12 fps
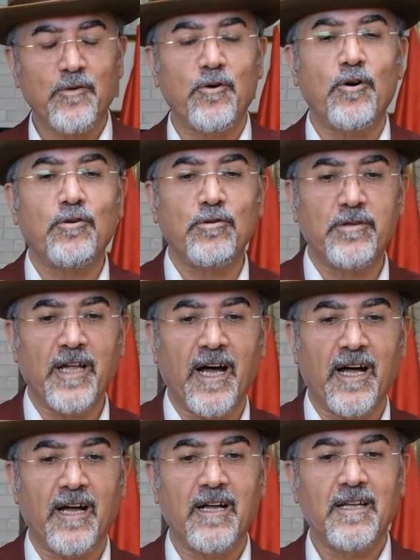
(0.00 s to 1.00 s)

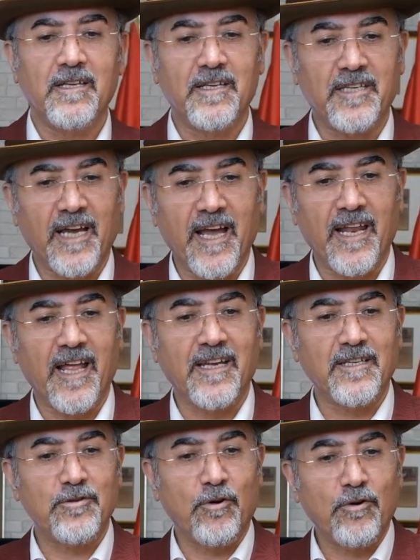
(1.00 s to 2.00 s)
Google'da
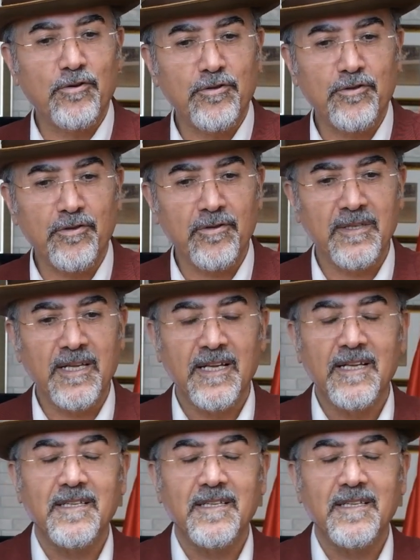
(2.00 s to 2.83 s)
hikayeleriniz okunsun,